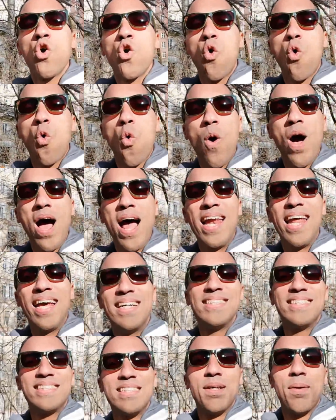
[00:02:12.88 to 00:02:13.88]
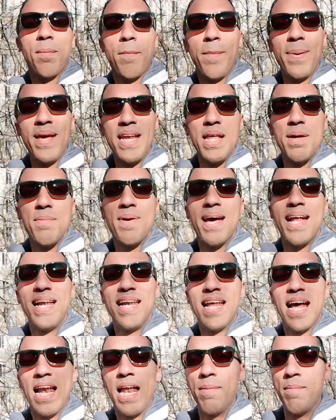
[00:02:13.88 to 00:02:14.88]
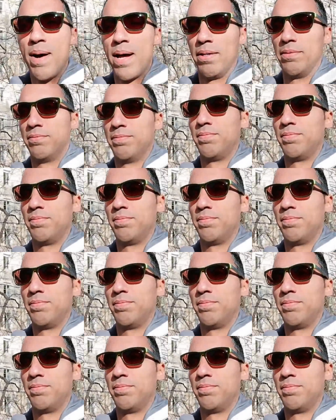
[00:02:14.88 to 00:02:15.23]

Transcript: ¿Cuál es mi nivel de alemán?